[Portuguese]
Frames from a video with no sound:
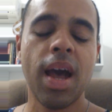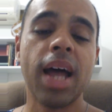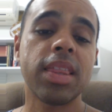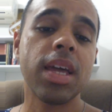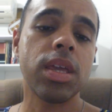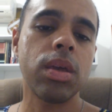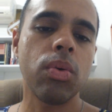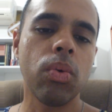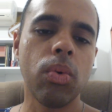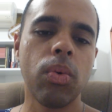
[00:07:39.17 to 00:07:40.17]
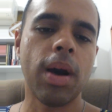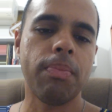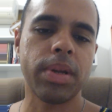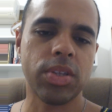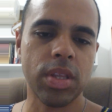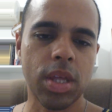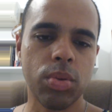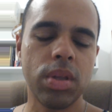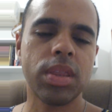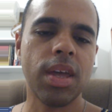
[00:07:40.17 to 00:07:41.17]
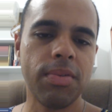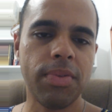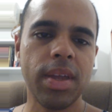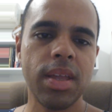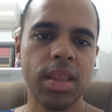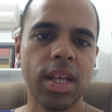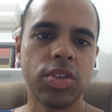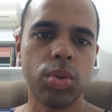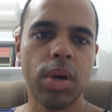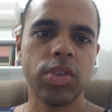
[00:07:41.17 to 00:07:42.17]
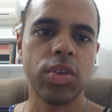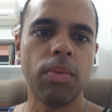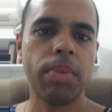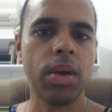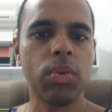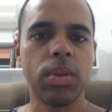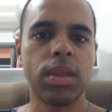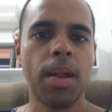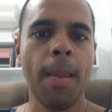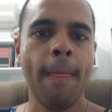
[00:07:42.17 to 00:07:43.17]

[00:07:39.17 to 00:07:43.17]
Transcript: Até que o apresentador intervém na situação, pergunta: